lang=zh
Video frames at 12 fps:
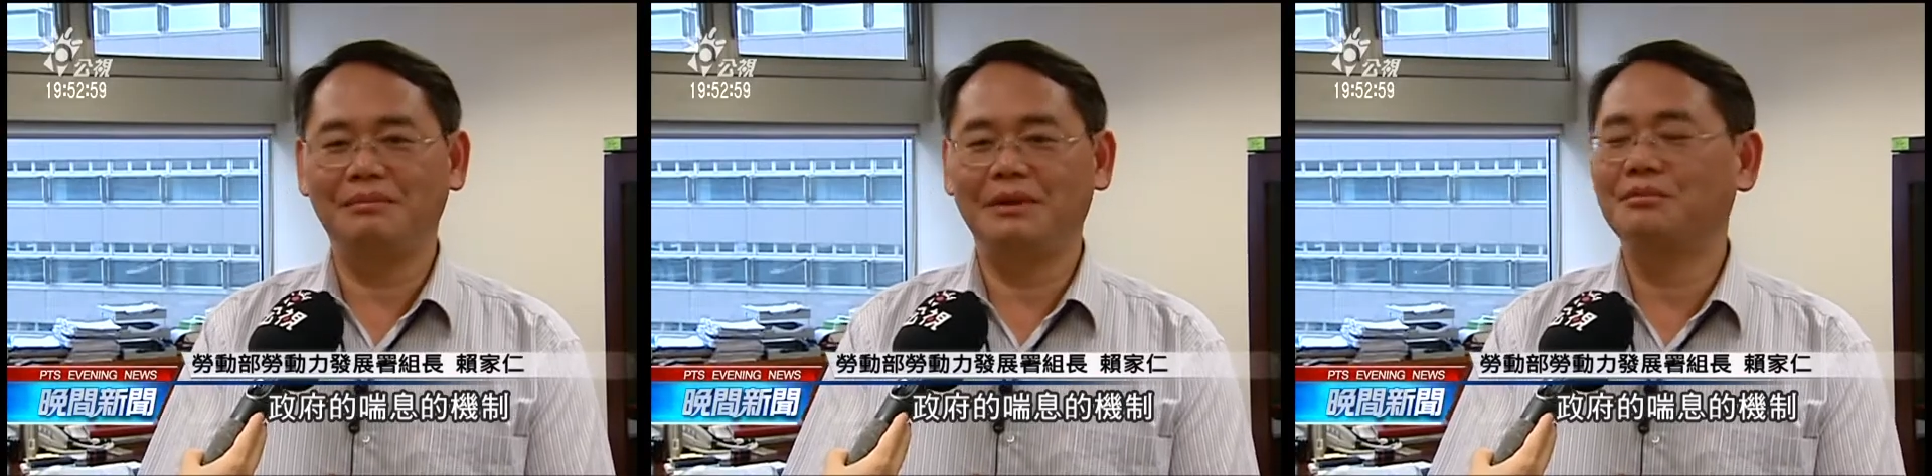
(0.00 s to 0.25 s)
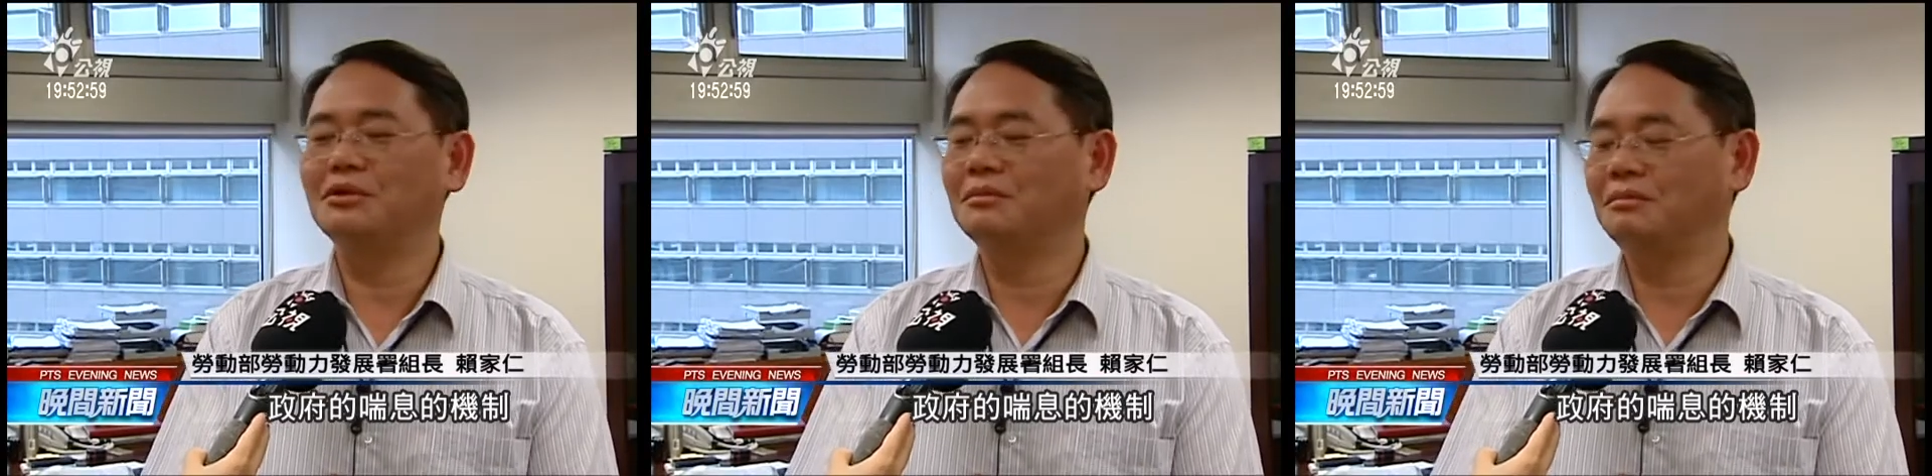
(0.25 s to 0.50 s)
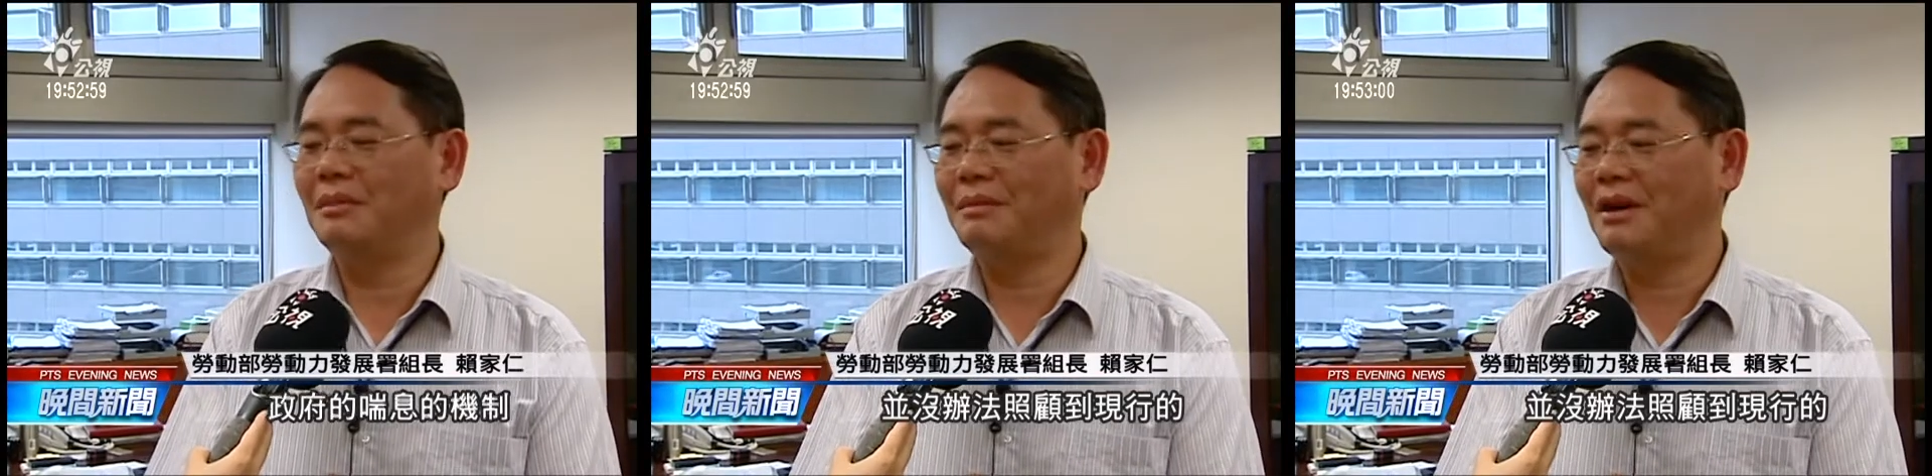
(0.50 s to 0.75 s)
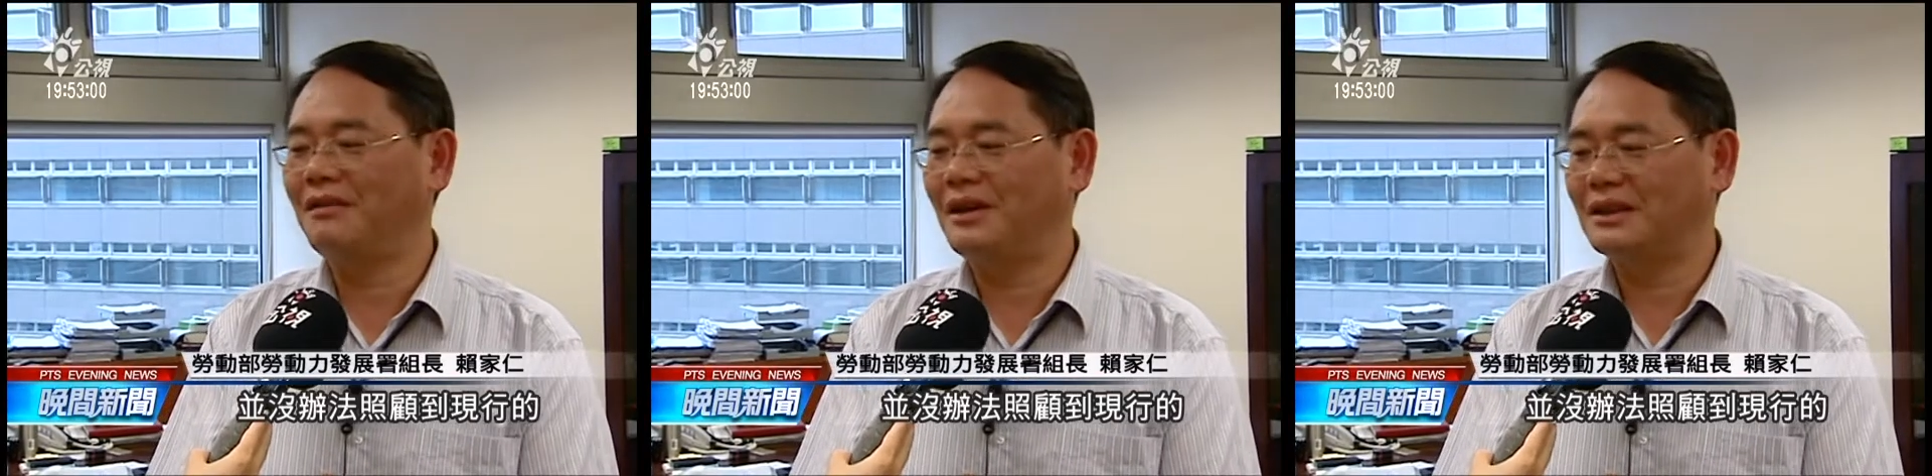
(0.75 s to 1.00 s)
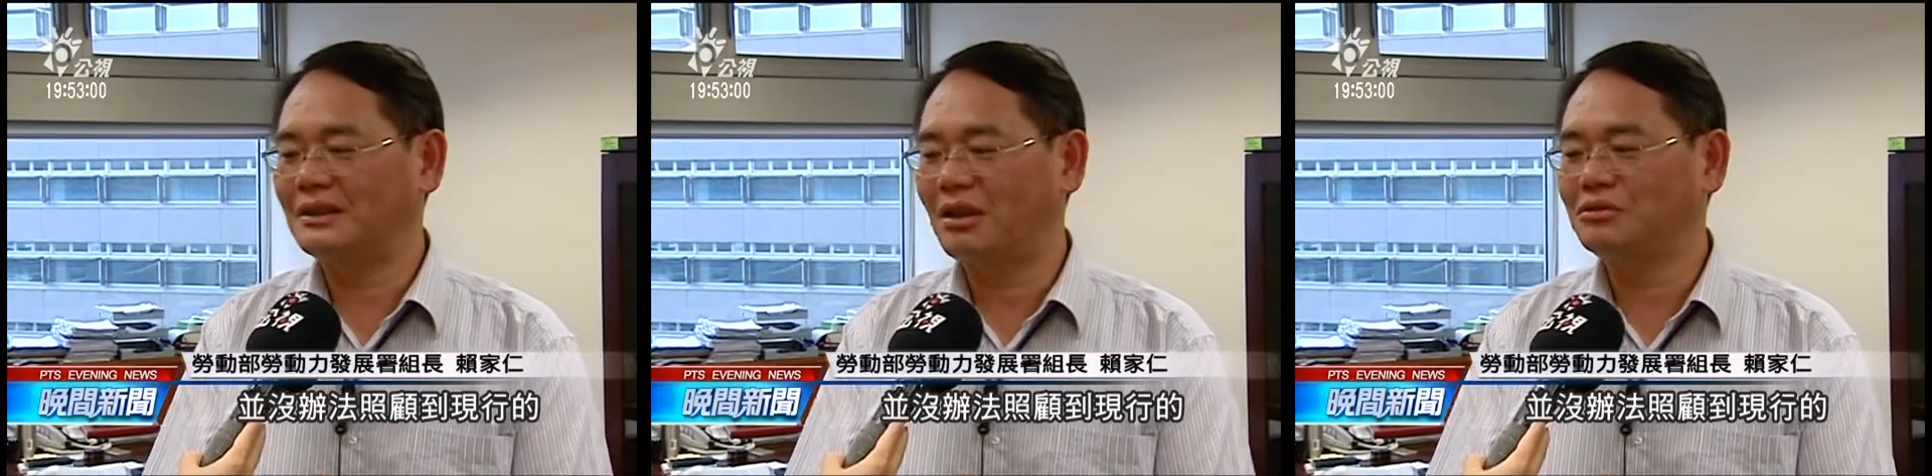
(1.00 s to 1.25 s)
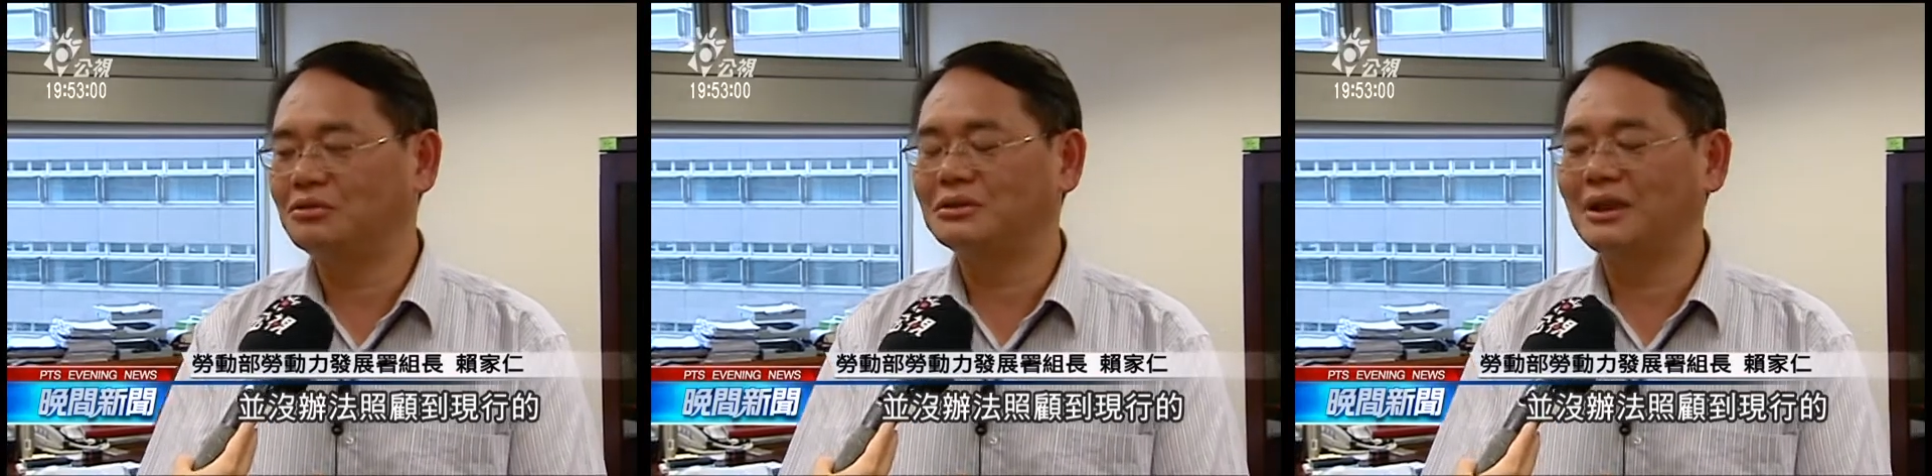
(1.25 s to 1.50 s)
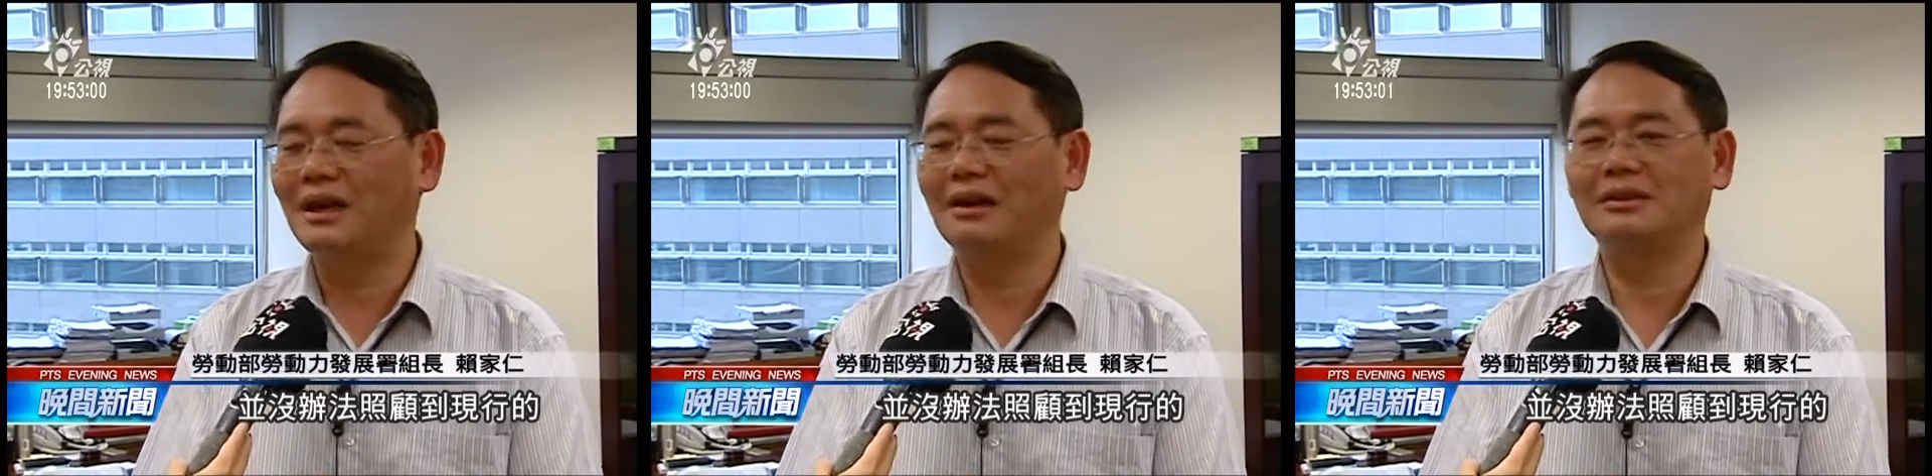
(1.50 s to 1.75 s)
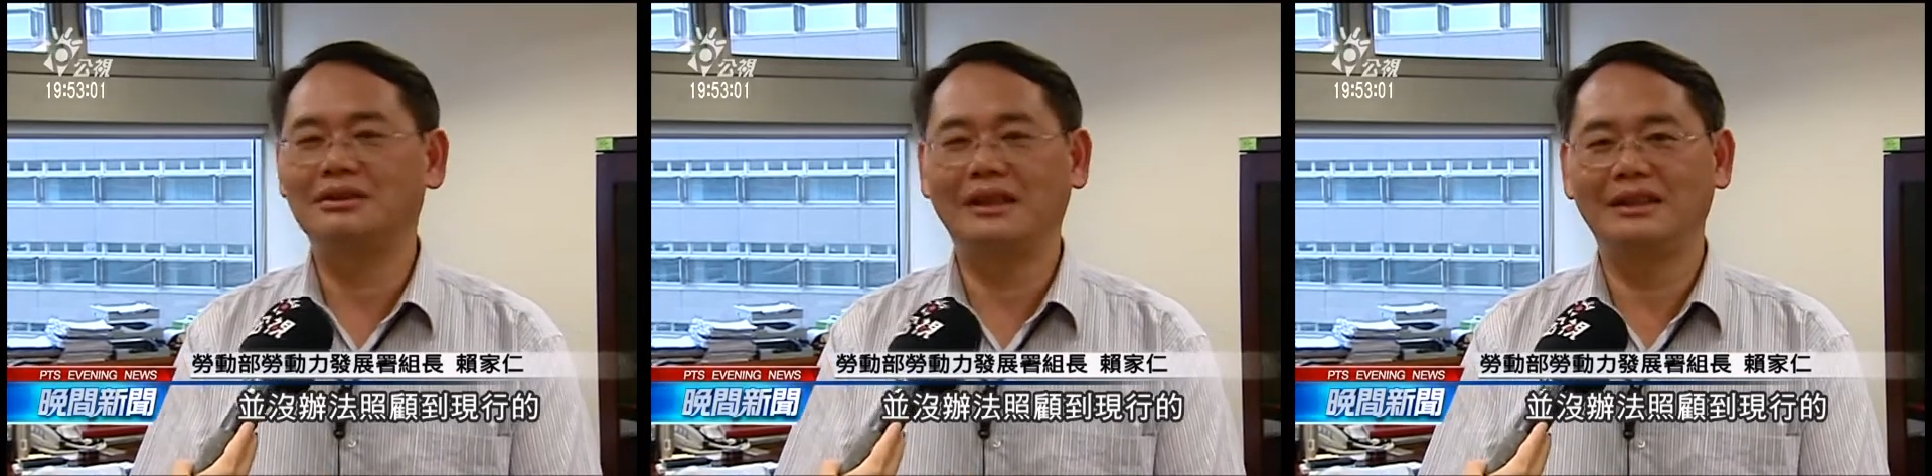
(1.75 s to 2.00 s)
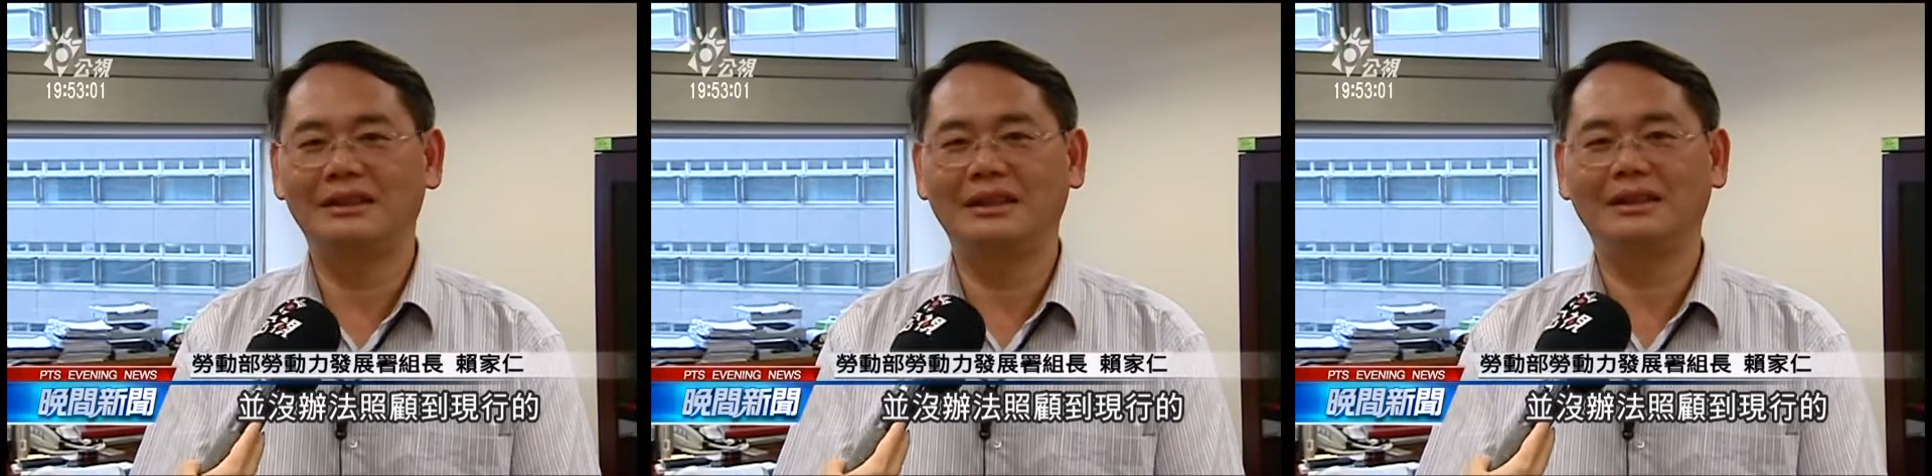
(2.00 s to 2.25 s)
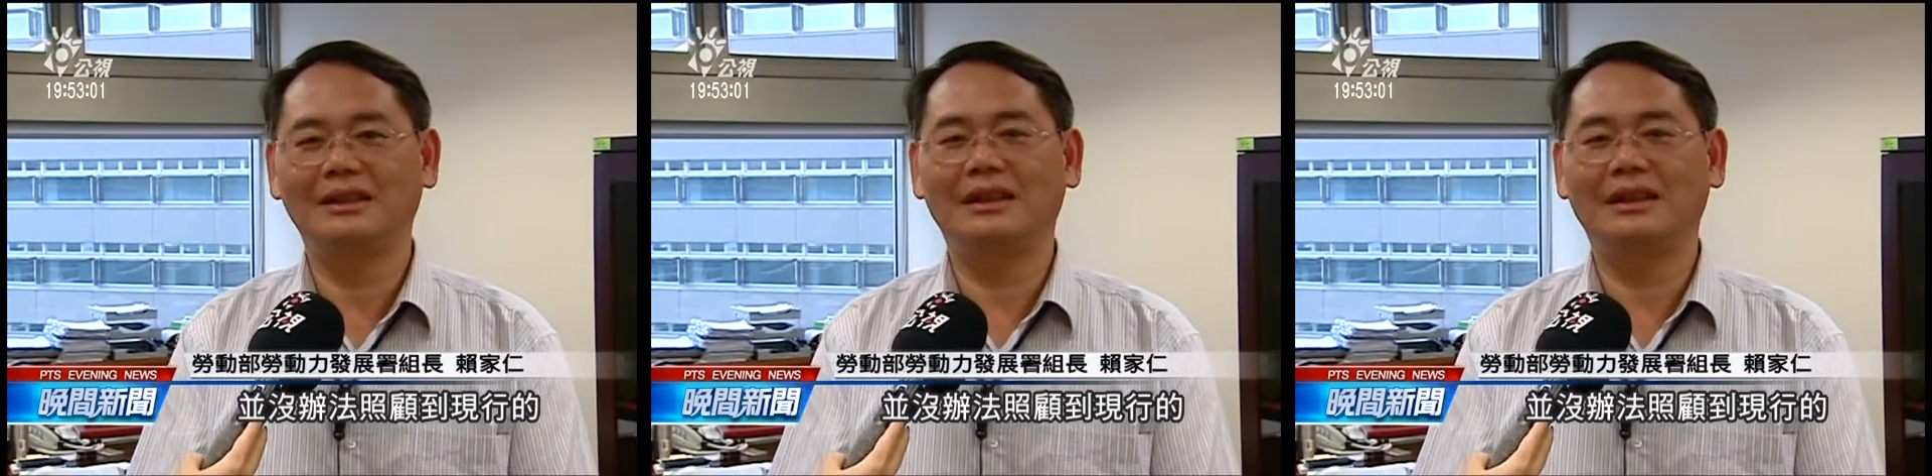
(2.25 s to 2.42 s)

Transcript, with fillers: 并不没办法照顾到现行